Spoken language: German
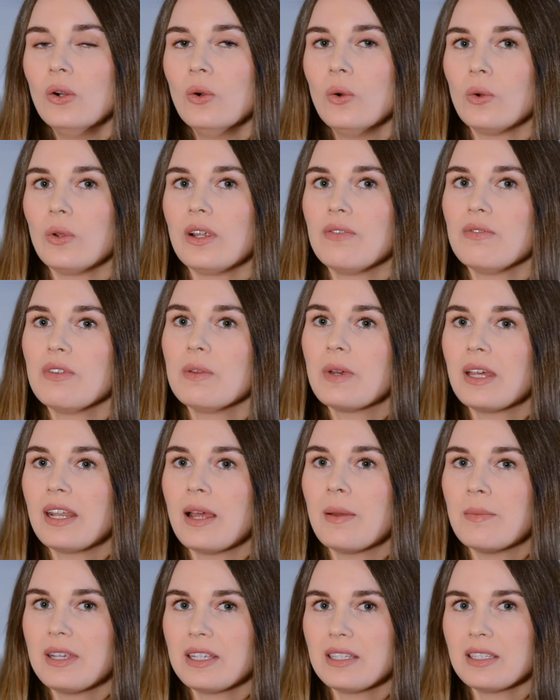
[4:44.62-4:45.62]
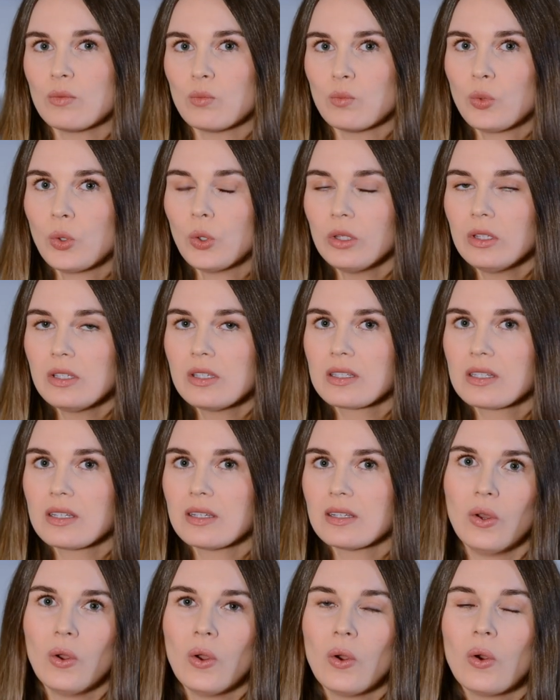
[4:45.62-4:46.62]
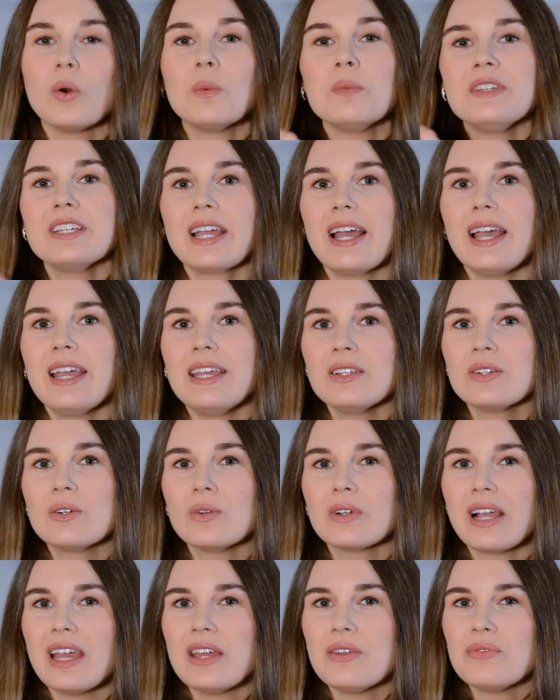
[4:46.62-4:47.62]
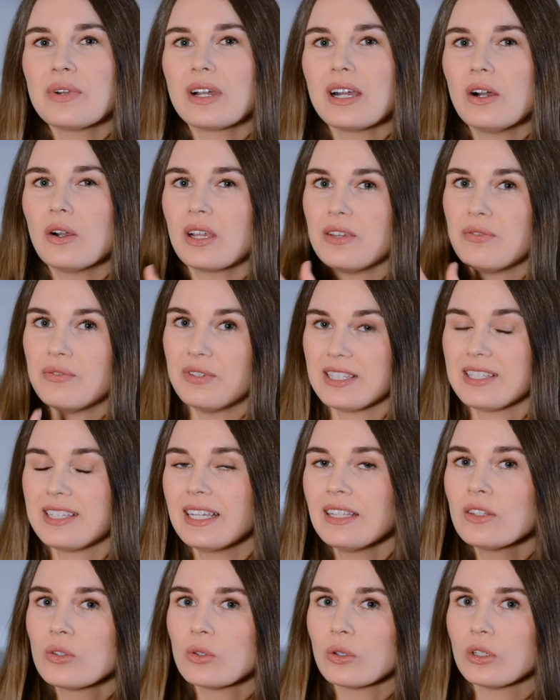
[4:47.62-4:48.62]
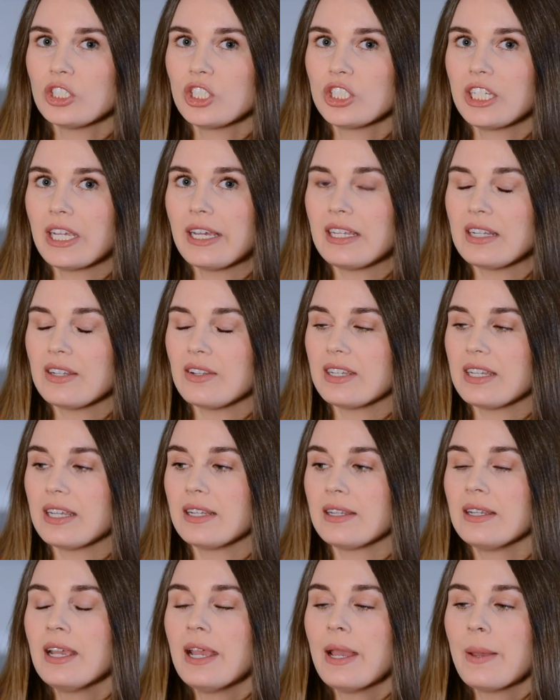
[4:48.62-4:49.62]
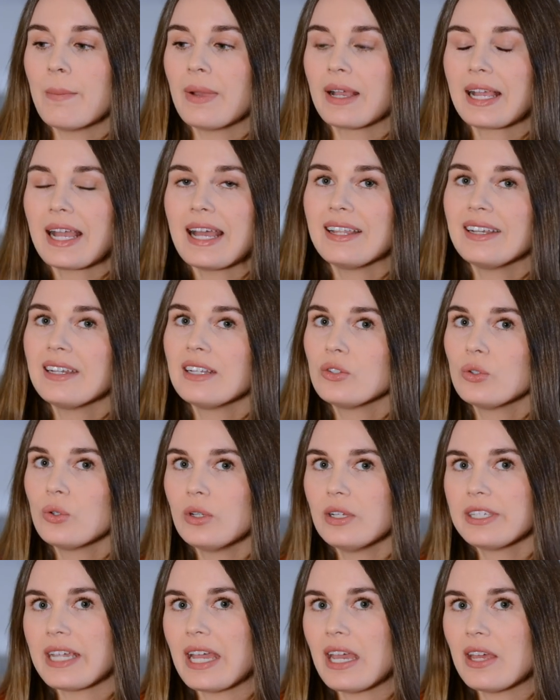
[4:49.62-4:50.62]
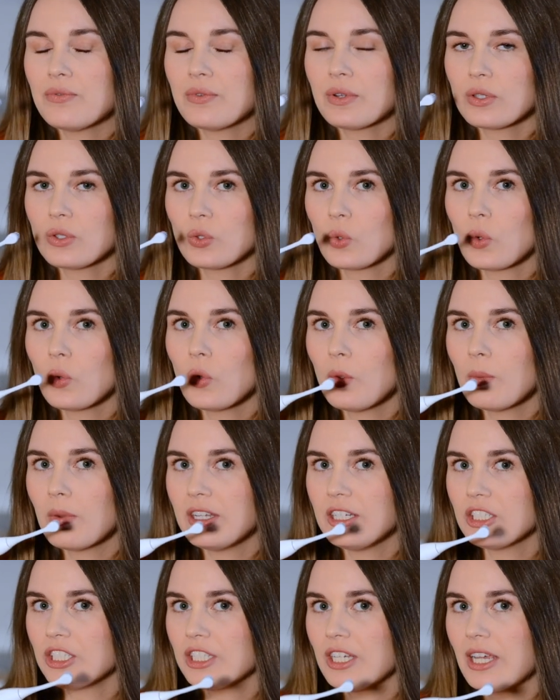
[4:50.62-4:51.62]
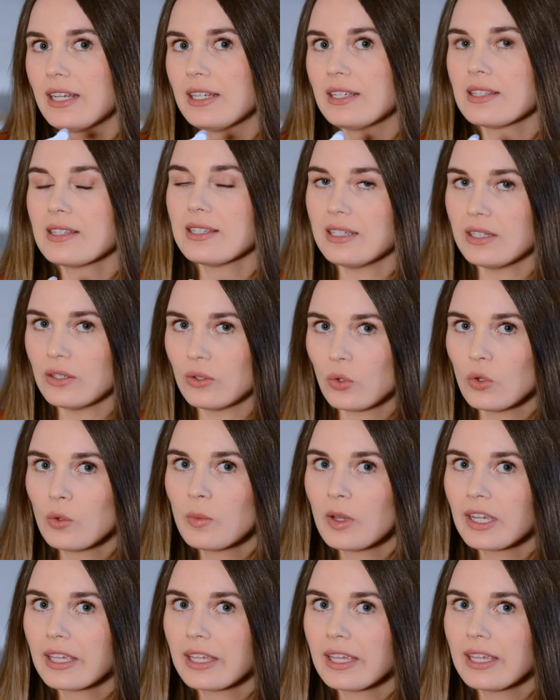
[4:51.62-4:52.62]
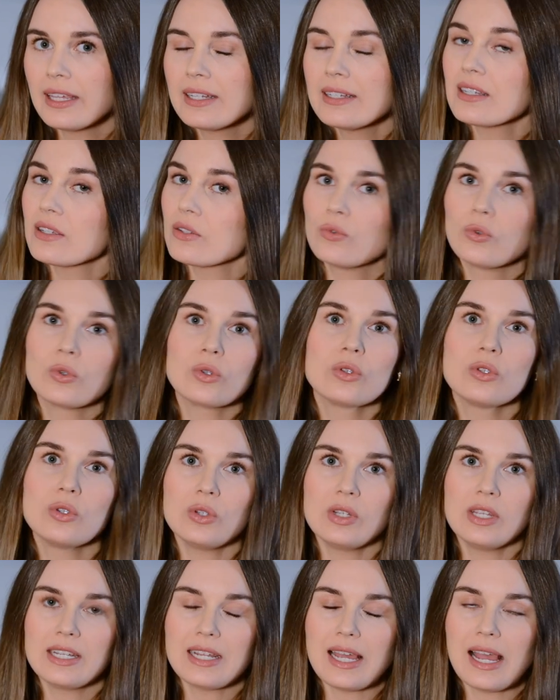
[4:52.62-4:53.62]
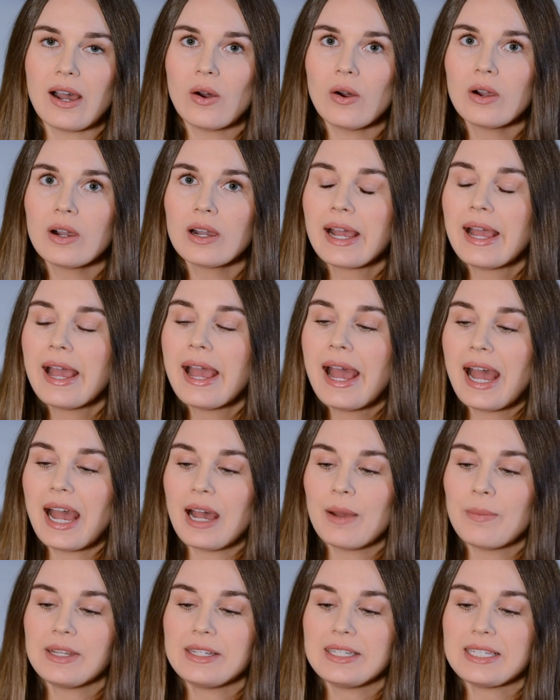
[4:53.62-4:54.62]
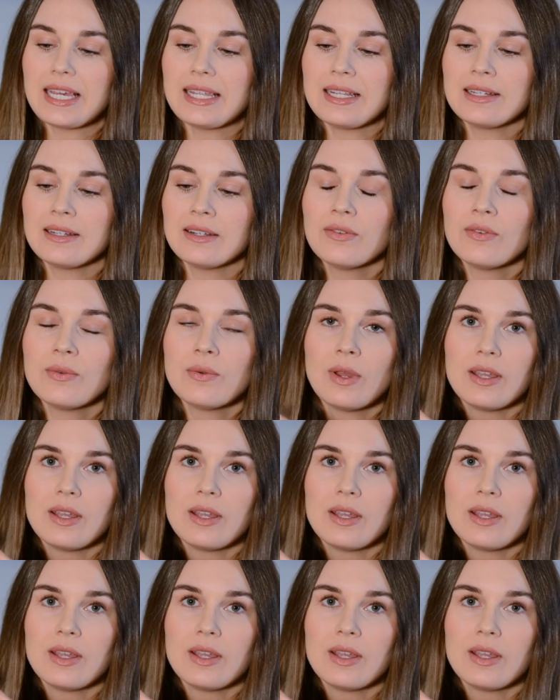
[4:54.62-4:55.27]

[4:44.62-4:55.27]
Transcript: oder wie man am besten putzt, um die Reinigung einfach auch effizient zu gestalten. Denn man kann natürlich einfach so über die Schneidezähne rübergehen, das funktioniert auch, aber dann